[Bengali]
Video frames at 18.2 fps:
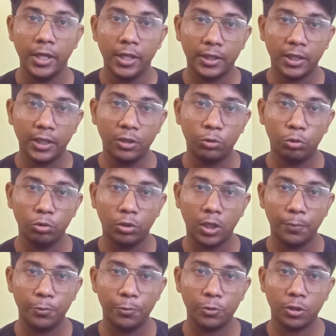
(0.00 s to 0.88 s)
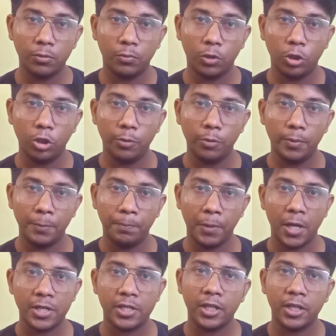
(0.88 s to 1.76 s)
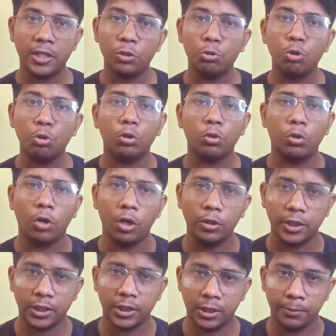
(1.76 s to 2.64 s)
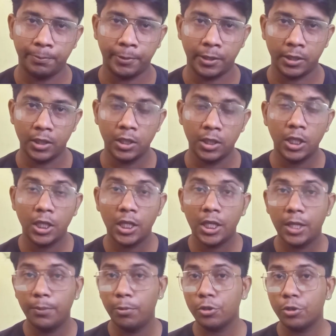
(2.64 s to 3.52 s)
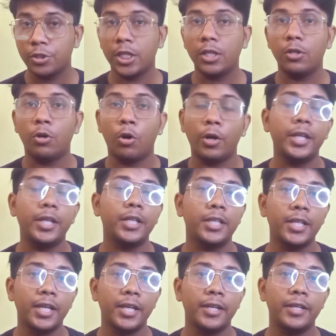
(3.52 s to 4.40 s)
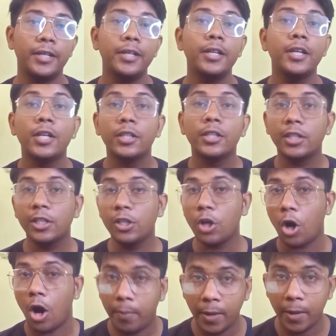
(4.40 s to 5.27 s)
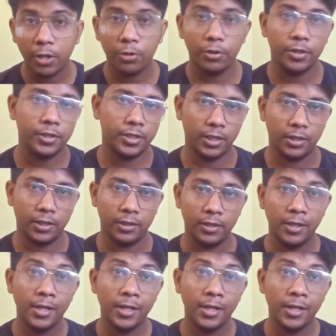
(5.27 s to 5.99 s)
তিনি দুর্গাপুজোর মণ্ডপের পাশে একটি ছোট ঘর দেখতে পান এবং সেই ঘরে গিয়ে তিনি অবাক হয়ে যান